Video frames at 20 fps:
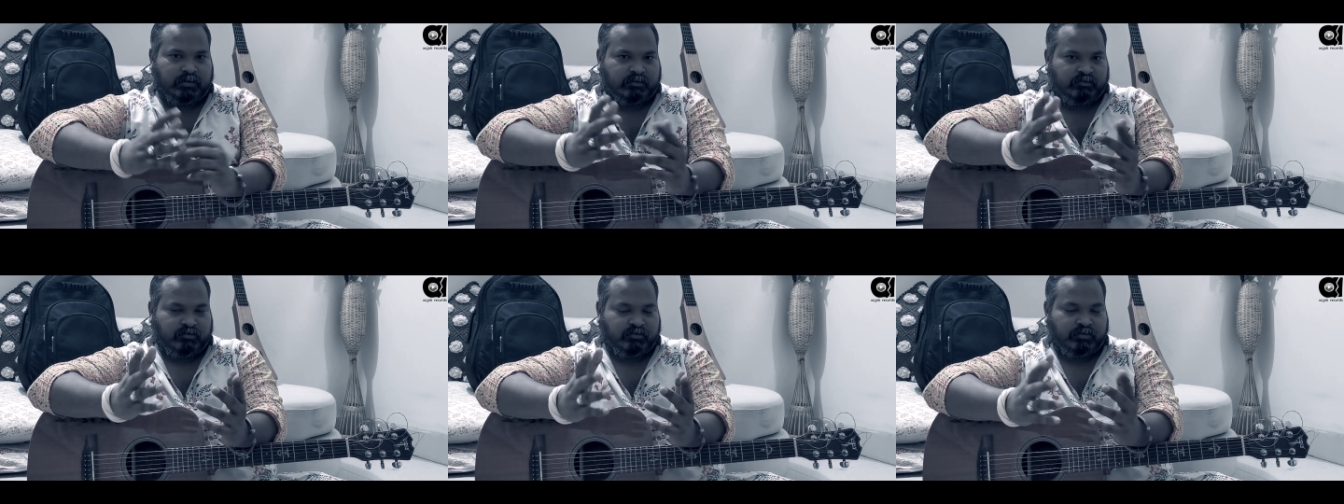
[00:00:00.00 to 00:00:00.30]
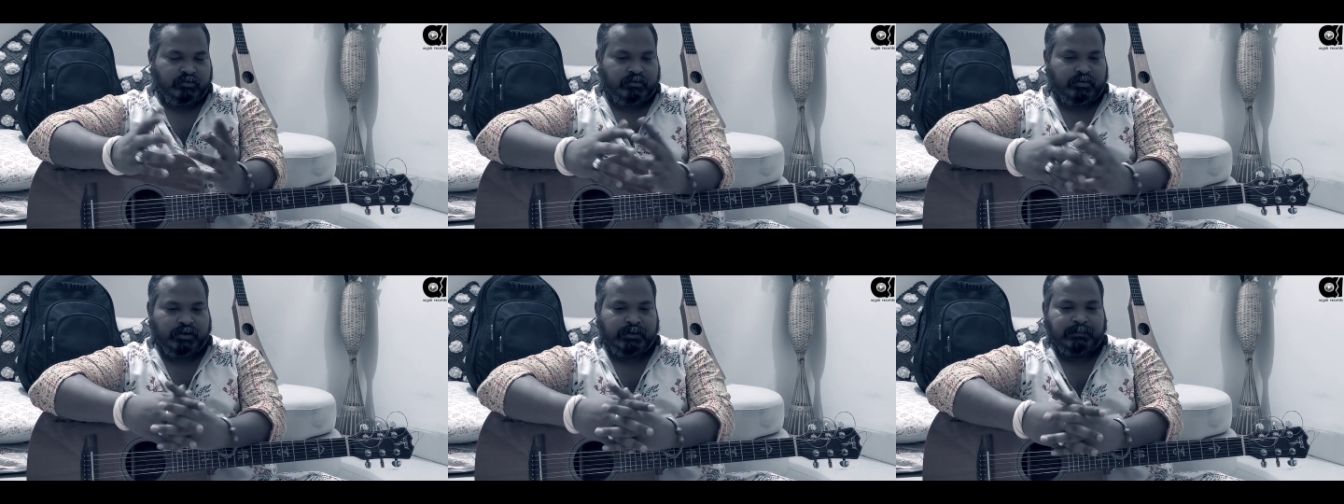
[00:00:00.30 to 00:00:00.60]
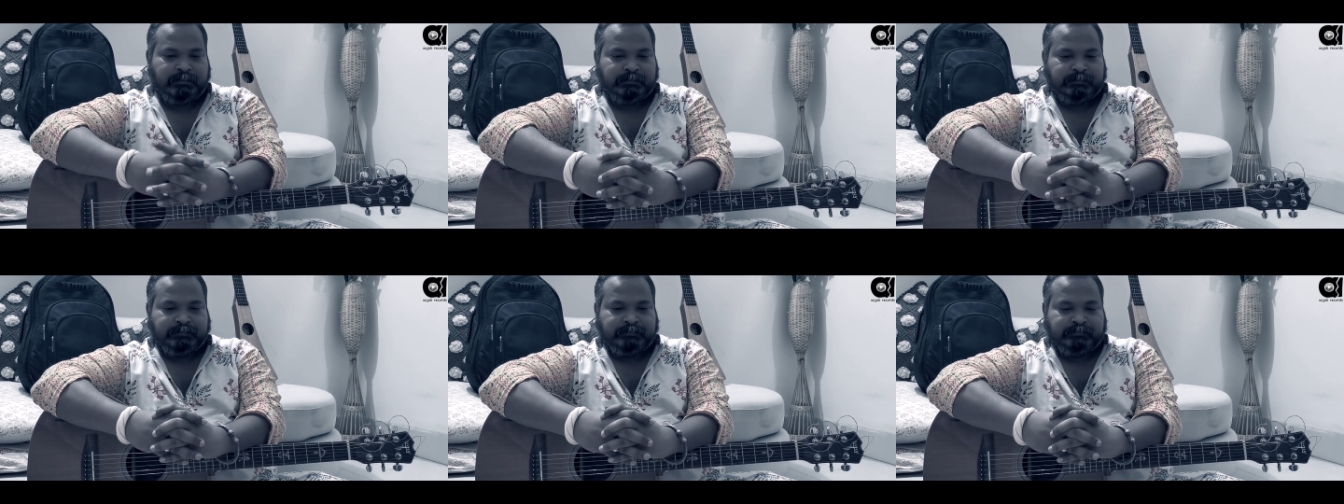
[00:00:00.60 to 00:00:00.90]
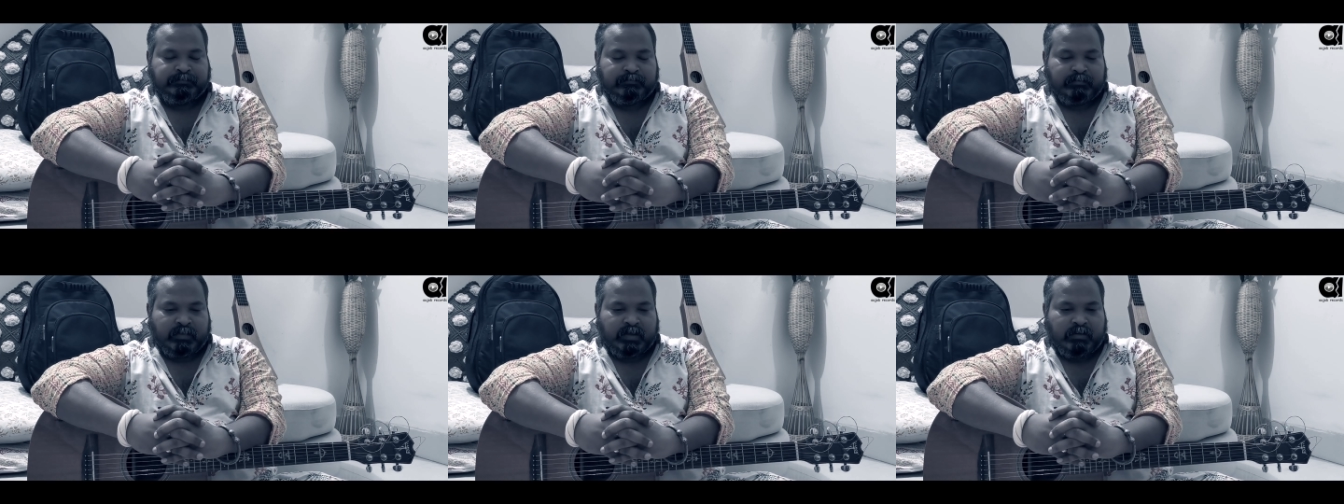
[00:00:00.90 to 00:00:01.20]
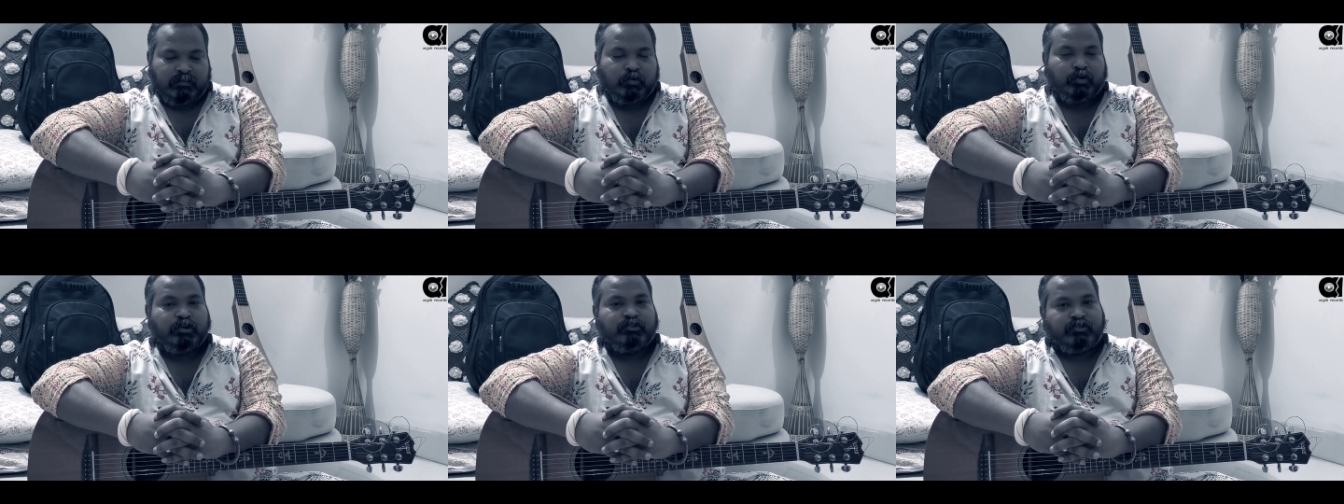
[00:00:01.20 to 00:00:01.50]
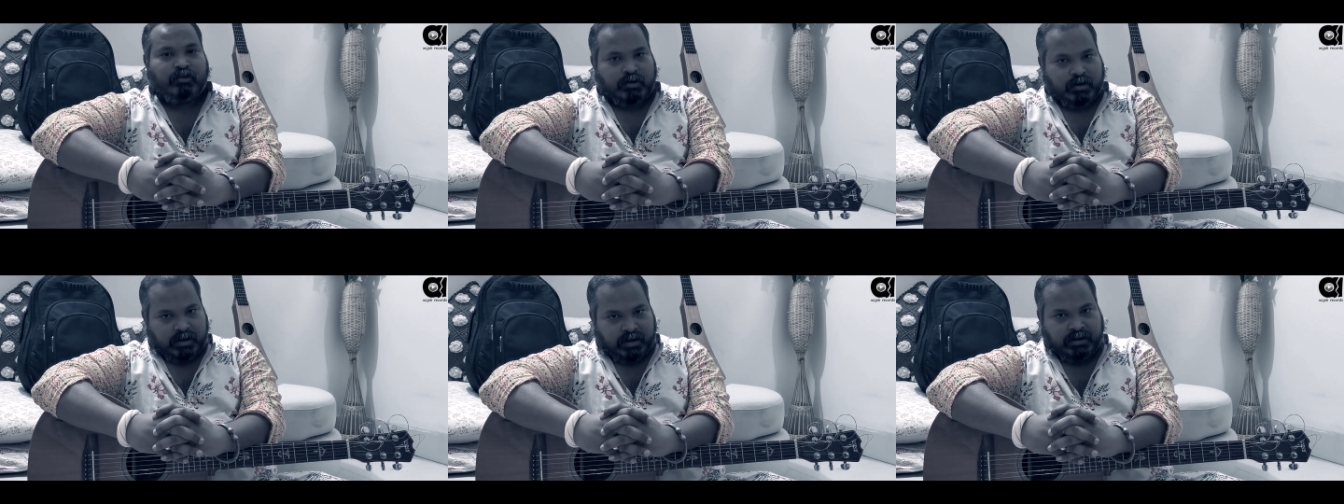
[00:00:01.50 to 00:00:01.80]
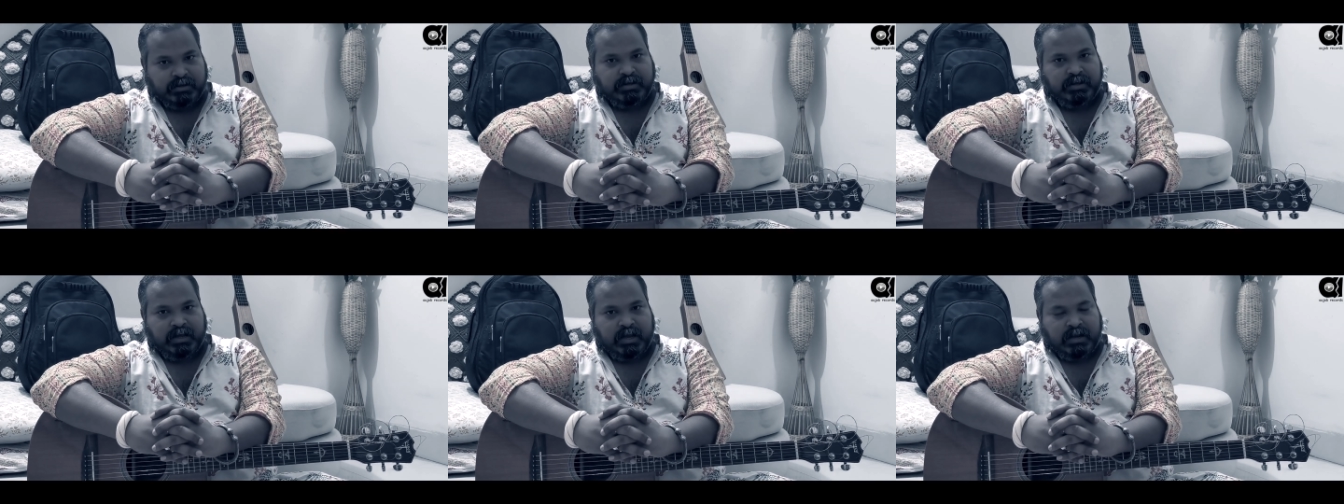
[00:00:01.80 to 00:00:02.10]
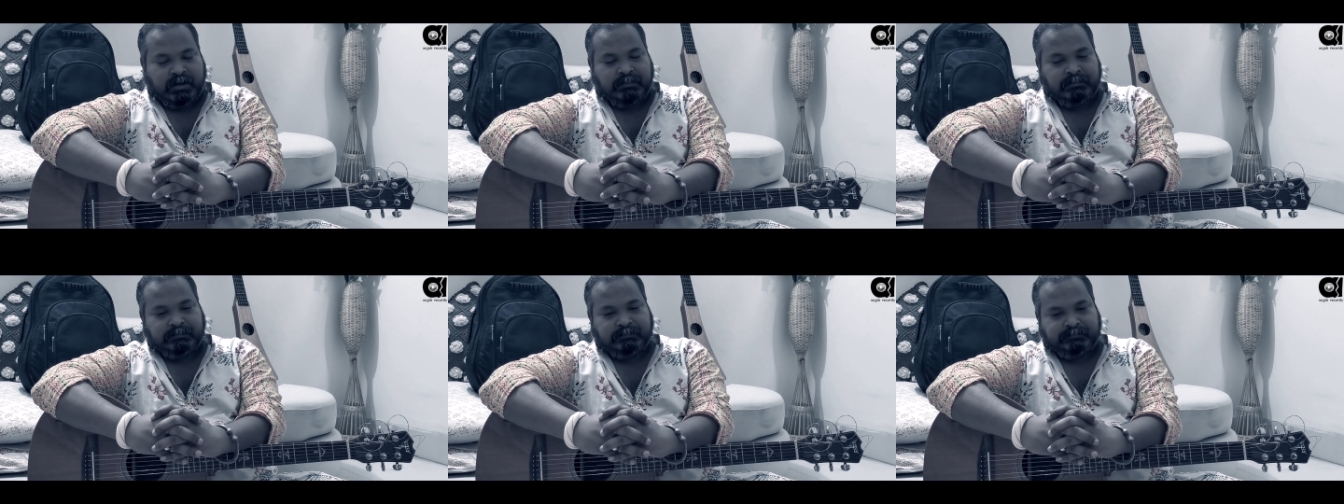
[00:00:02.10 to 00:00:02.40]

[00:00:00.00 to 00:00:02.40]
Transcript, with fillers: ছোট্ট করে মণি সরকারের একটি গান